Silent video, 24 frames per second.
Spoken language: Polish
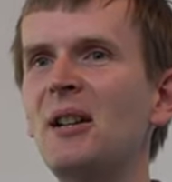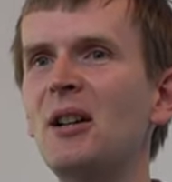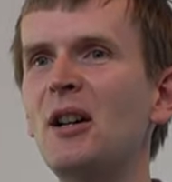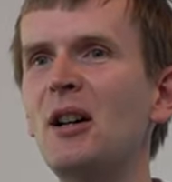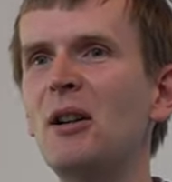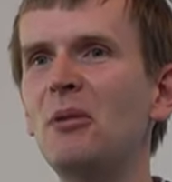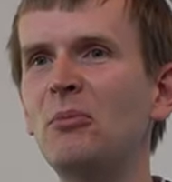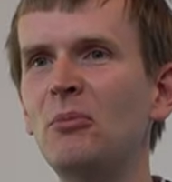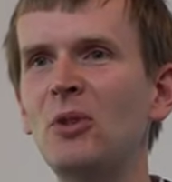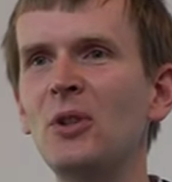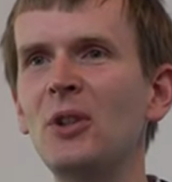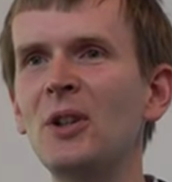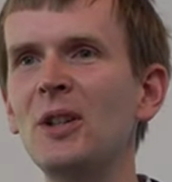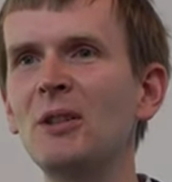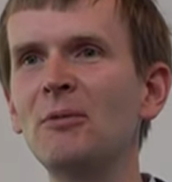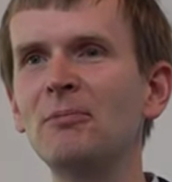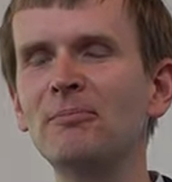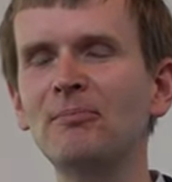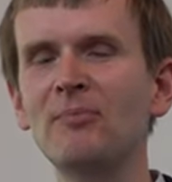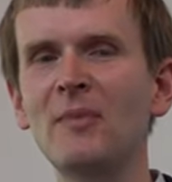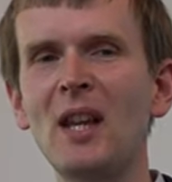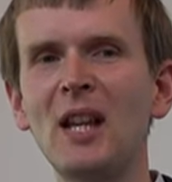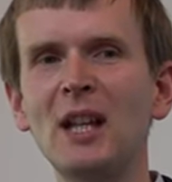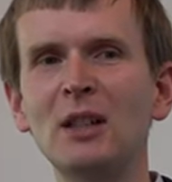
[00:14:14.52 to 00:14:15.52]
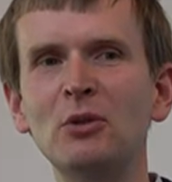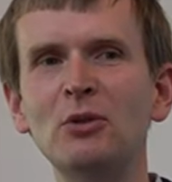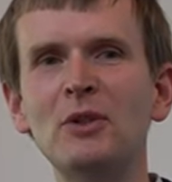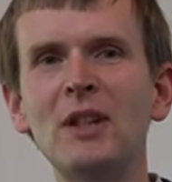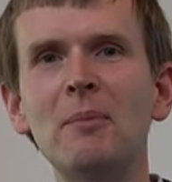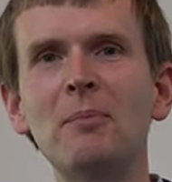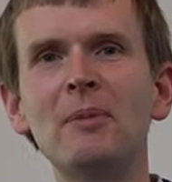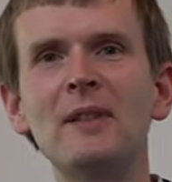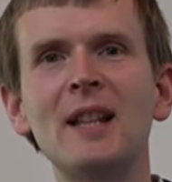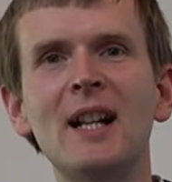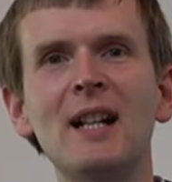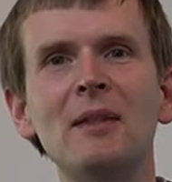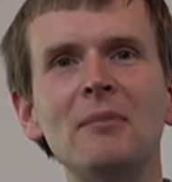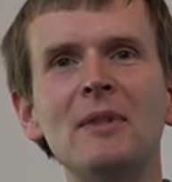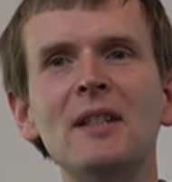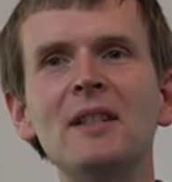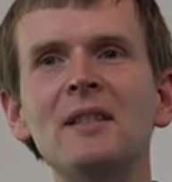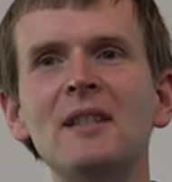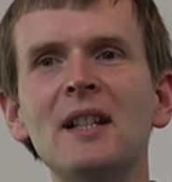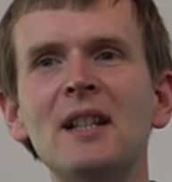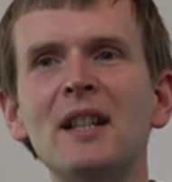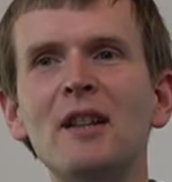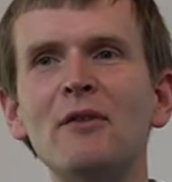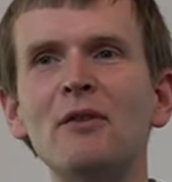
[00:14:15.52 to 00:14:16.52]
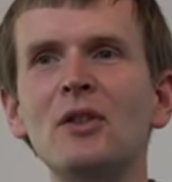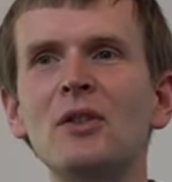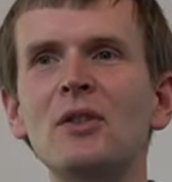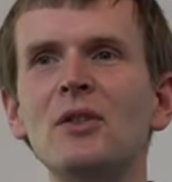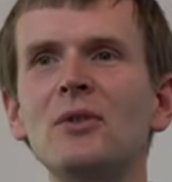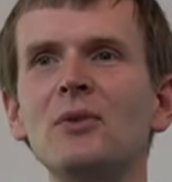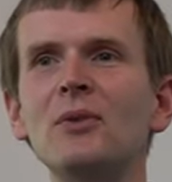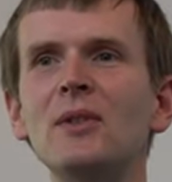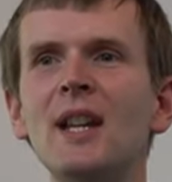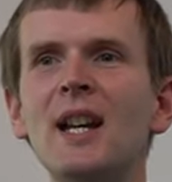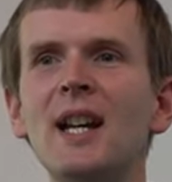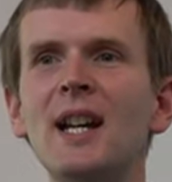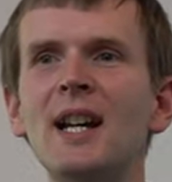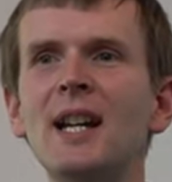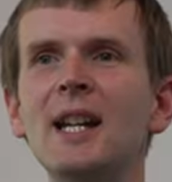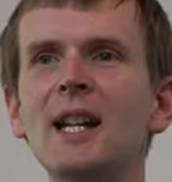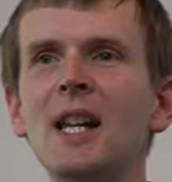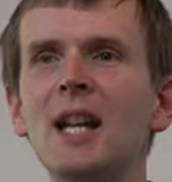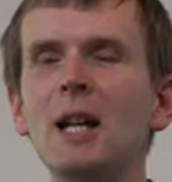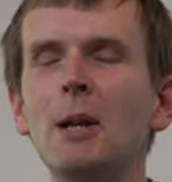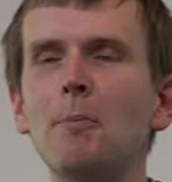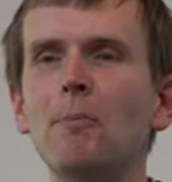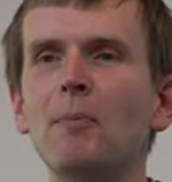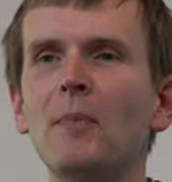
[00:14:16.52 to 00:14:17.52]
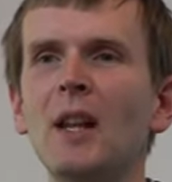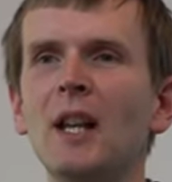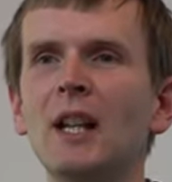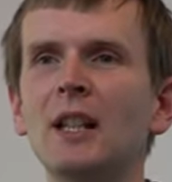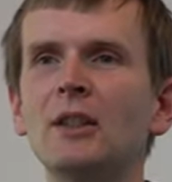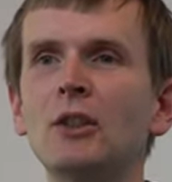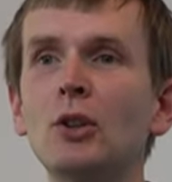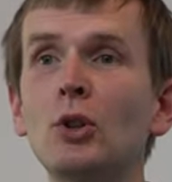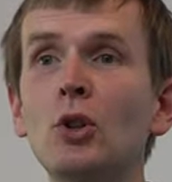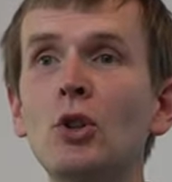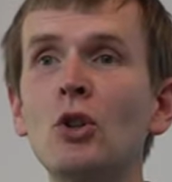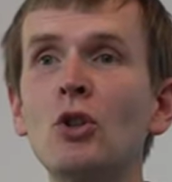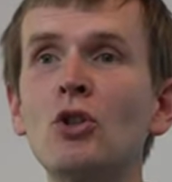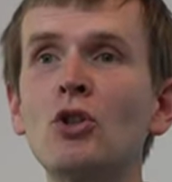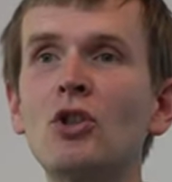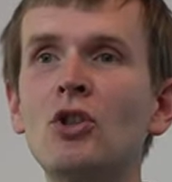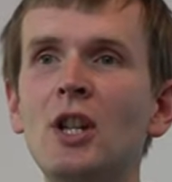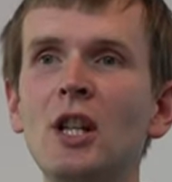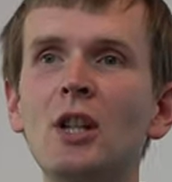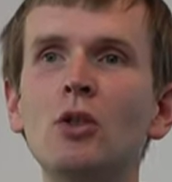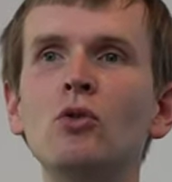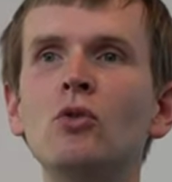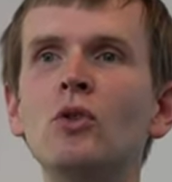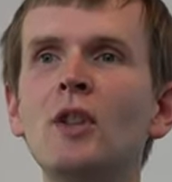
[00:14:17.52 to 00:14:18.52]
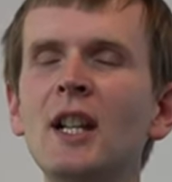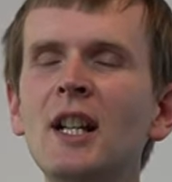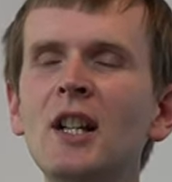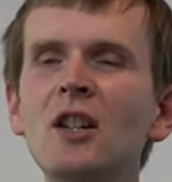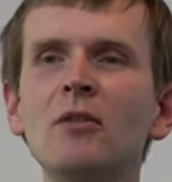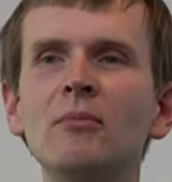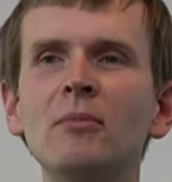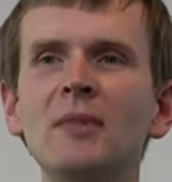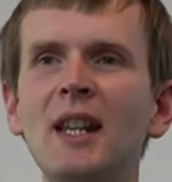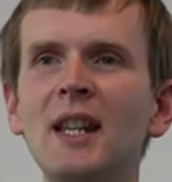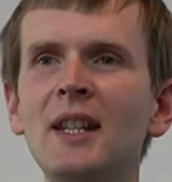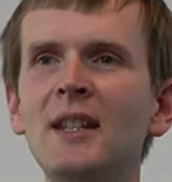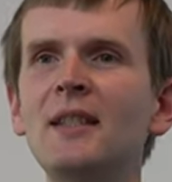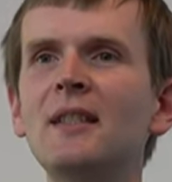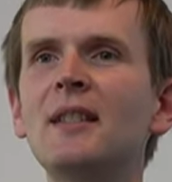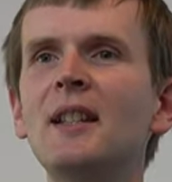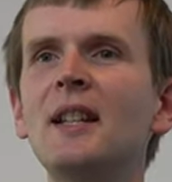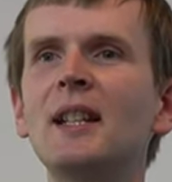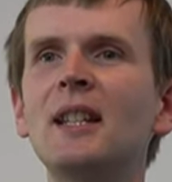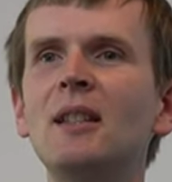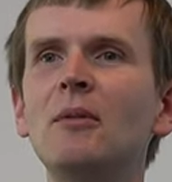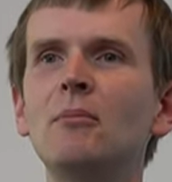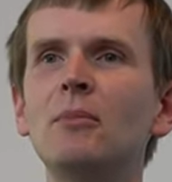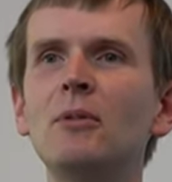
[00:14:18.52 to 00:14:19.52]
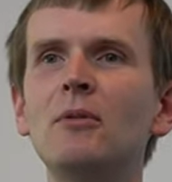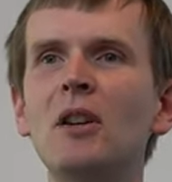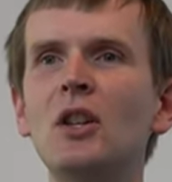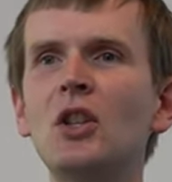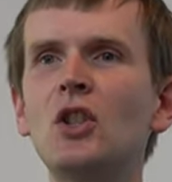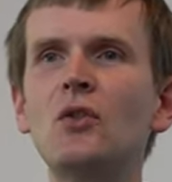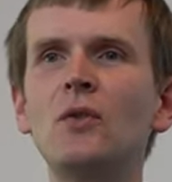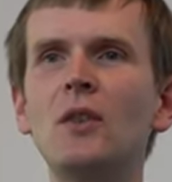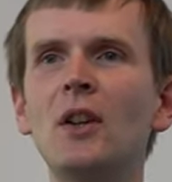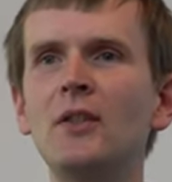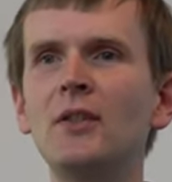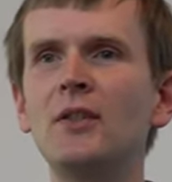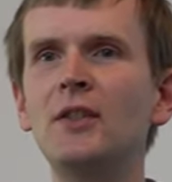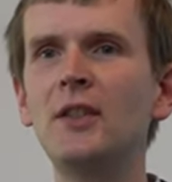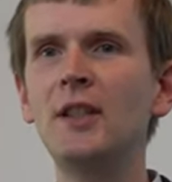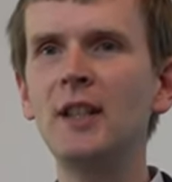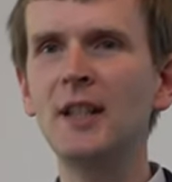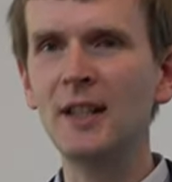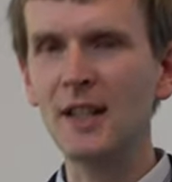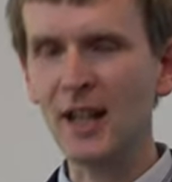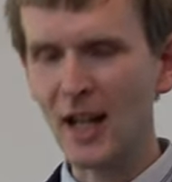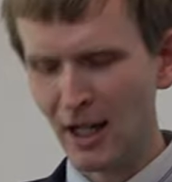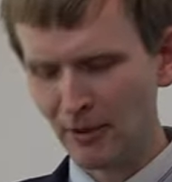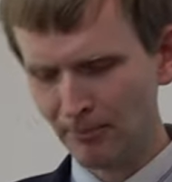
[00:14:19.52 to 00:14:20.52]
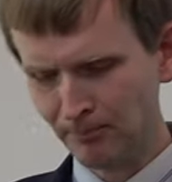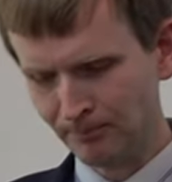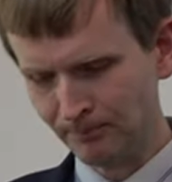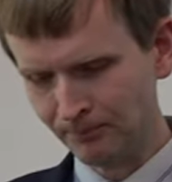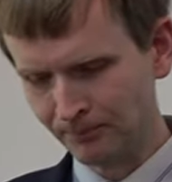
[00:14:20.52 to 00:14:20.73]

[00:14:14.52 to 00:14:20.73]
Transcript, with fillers: mój. Tutaj psalmista nawiązuje do szczególnego miejsca, jakim była świątynia,